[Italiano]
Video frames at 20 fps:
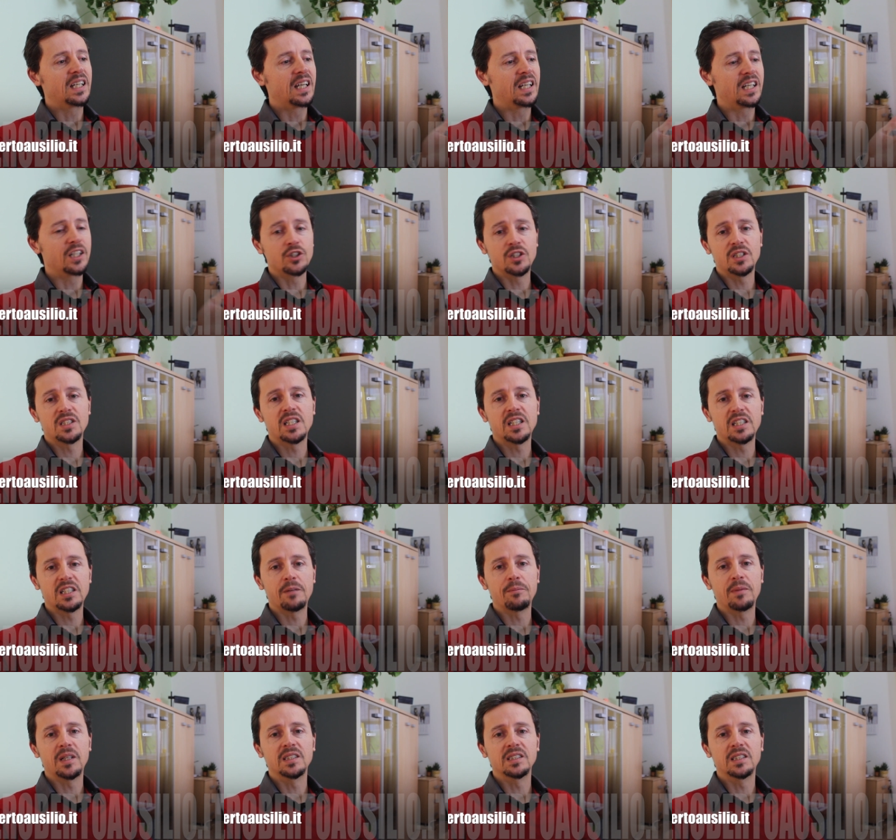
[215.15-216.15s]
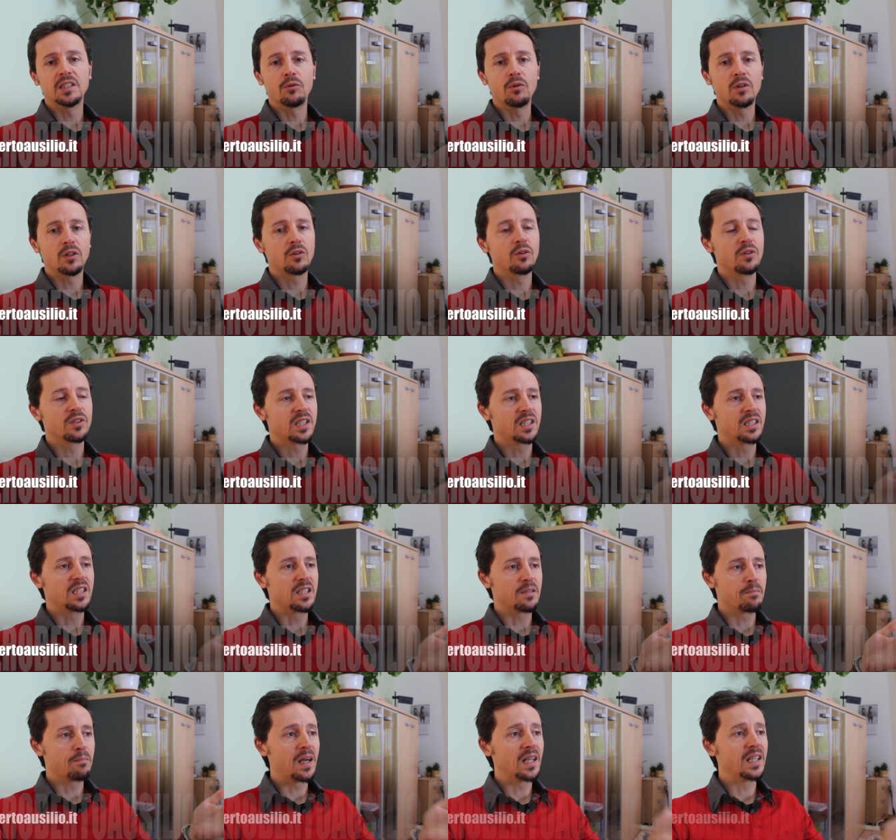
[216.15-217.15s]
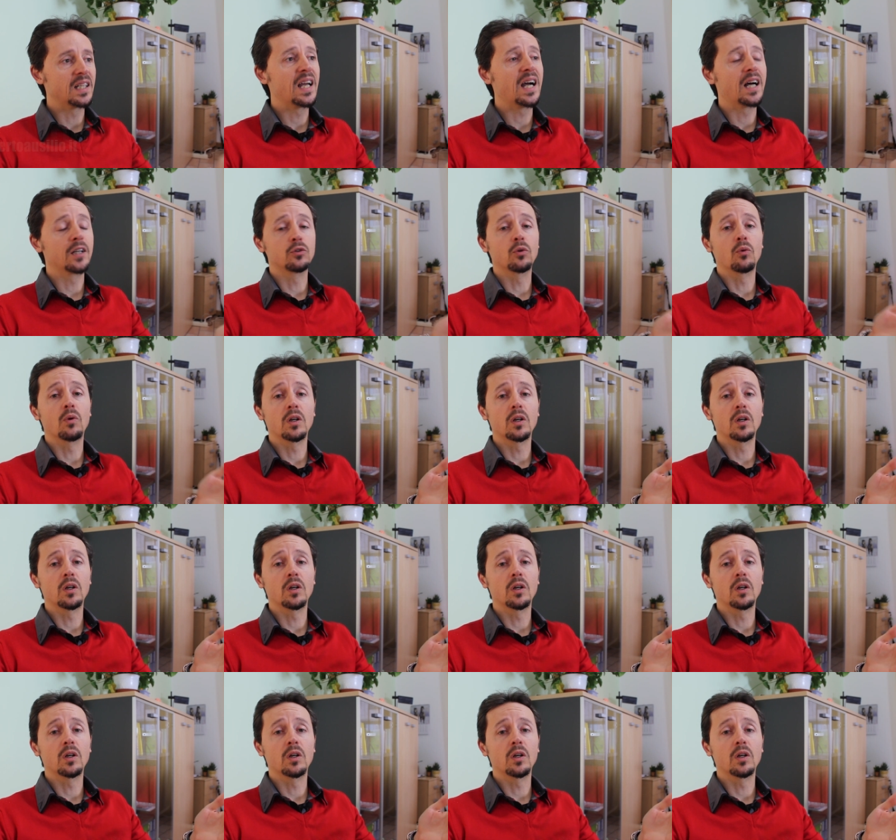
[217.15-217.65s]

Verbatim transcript: è necessariamente qualcosa di sbagliato,